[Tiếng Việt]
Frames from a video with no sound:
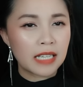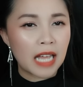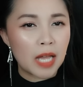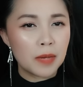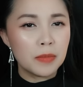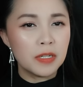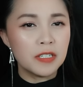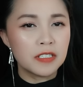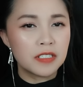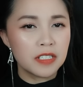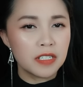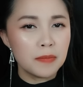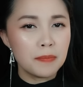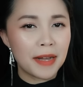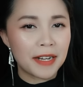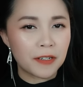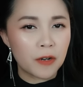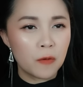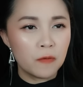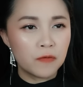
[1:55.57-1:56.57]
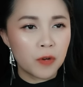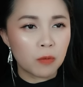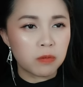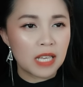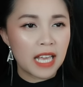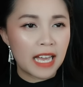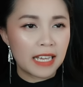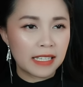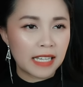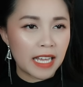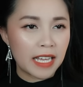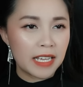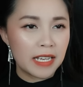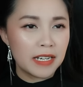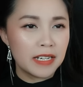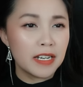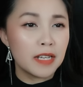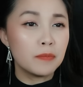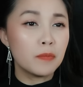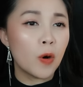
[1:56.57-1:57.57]
tại bữa trước mặc đồng phục dài tay
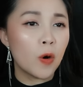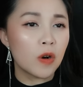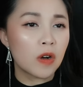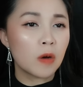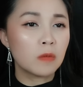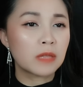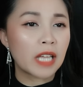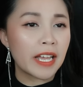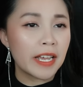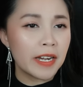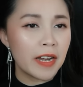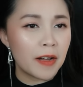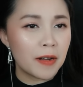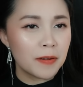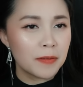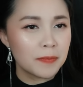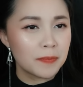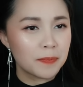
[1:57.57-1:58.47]
nên bồ không thấy đó.